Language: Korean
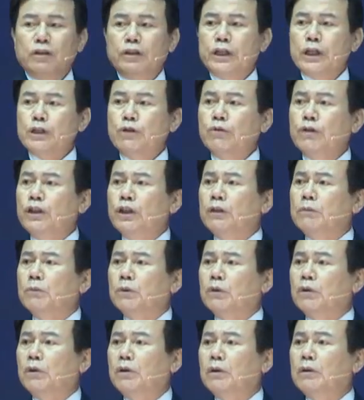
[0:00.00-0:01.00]
예수
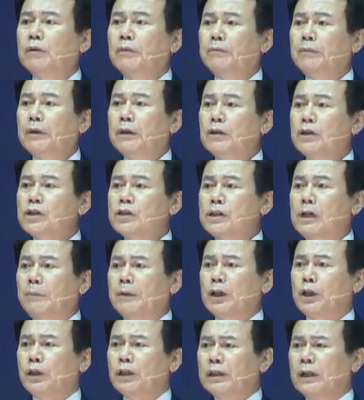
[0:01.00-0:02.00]
이름으로 이
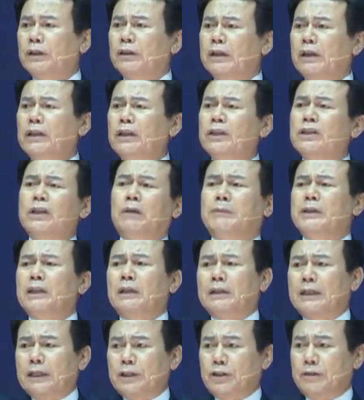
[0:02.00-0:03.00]
잡아 일어났대 이 사람
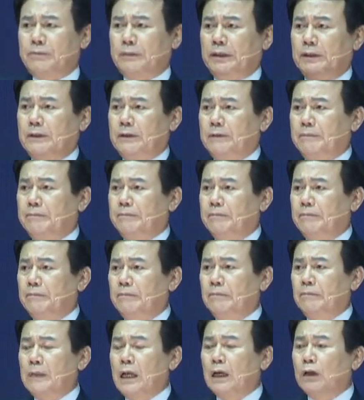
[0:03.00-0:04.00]
일어났습니다.
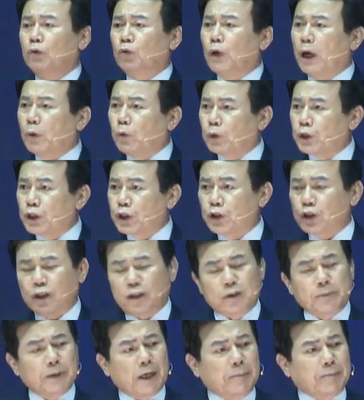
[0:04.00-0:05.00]
누가
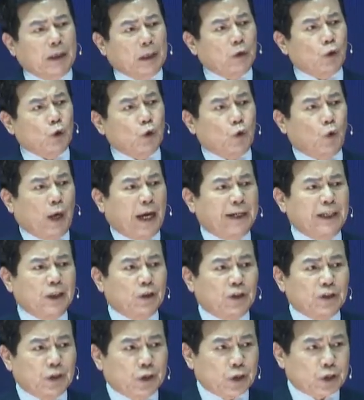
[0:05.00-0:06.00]
고치셨습니까? 베드로 요한이
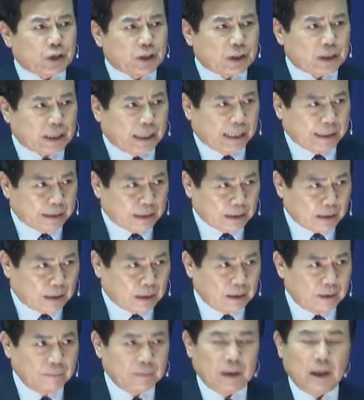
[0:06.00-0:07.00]
능력이 있어서가
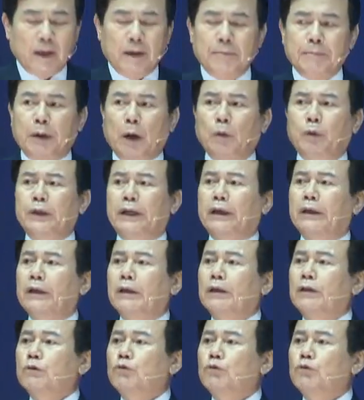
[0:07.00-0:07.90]
아니라 배후에